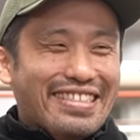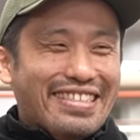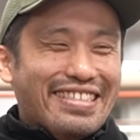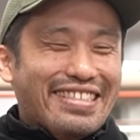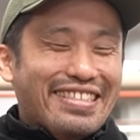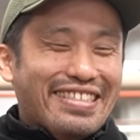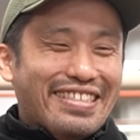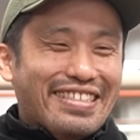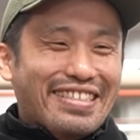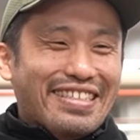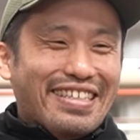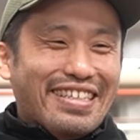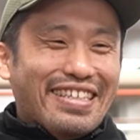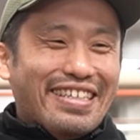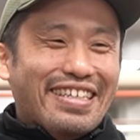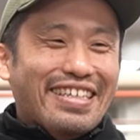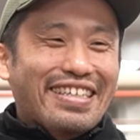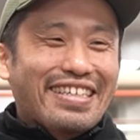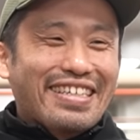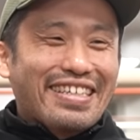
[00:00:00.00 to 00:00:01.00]
シャモみたいに
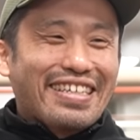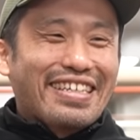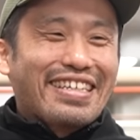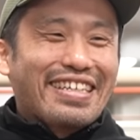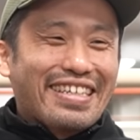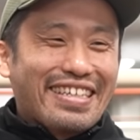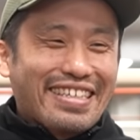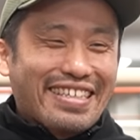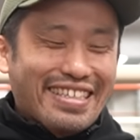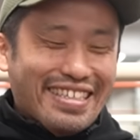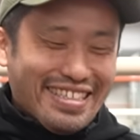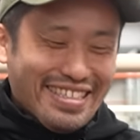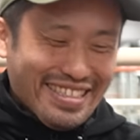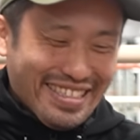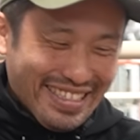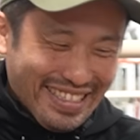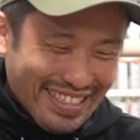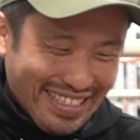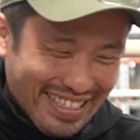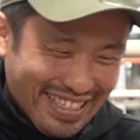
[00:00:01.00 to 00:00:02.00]
なってたんです
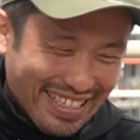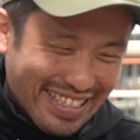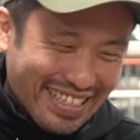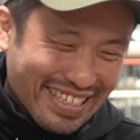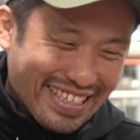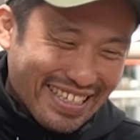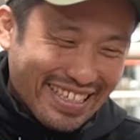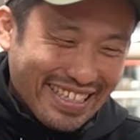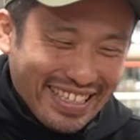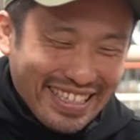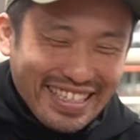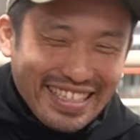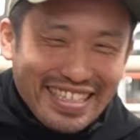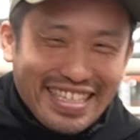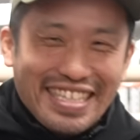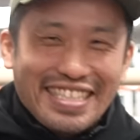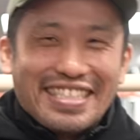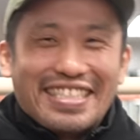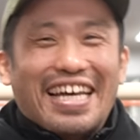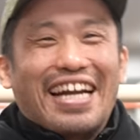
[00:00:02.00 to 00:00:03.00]
ね
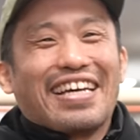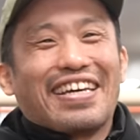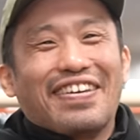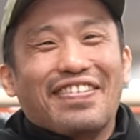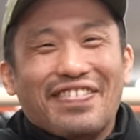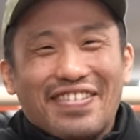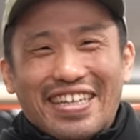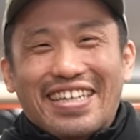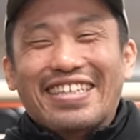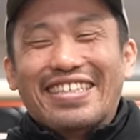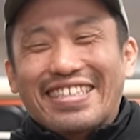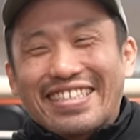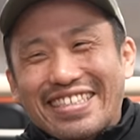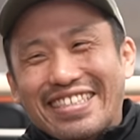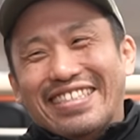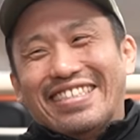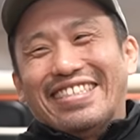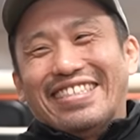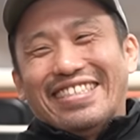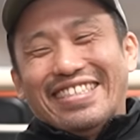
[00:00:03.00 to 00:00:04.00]
傷だらけ
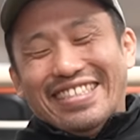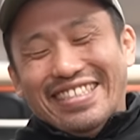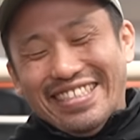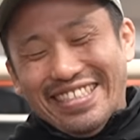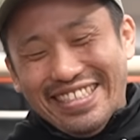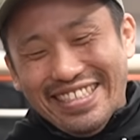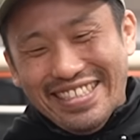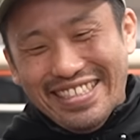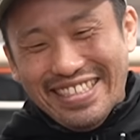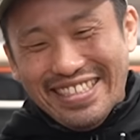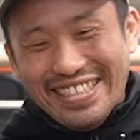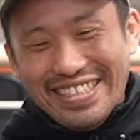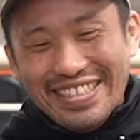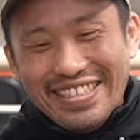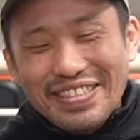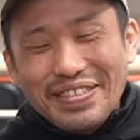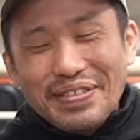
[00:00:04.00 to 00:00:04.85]
の